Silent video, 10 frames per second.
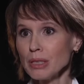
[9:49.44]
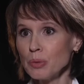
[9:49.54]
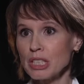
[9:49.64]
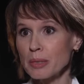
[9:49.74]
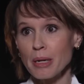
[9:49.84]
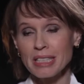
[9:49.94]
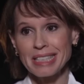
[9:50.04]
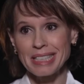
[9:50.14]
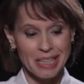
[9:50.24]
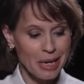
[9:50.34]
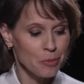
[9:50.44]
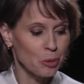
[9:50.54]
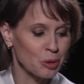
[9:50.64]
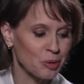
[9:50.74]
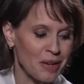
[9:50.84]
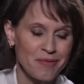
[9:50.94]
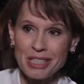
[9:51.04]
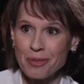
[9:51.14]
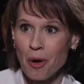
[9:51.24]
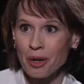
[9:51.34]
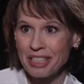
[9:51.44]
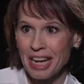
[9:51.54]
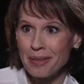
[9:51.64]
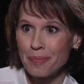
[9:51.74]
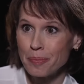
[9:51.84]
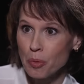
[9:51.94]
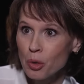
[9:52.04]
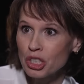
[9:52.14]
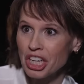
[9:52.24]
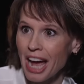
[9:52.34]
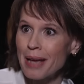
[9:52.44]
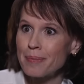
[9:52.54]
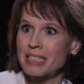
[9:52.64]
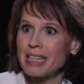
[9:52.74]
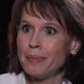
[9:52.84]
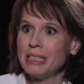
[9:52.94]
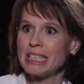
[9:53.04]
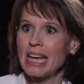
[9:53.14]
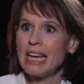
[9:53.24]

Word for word: Und das passt extrem gut zu dem, was du auch in deinem Buch schreibst, nämlich,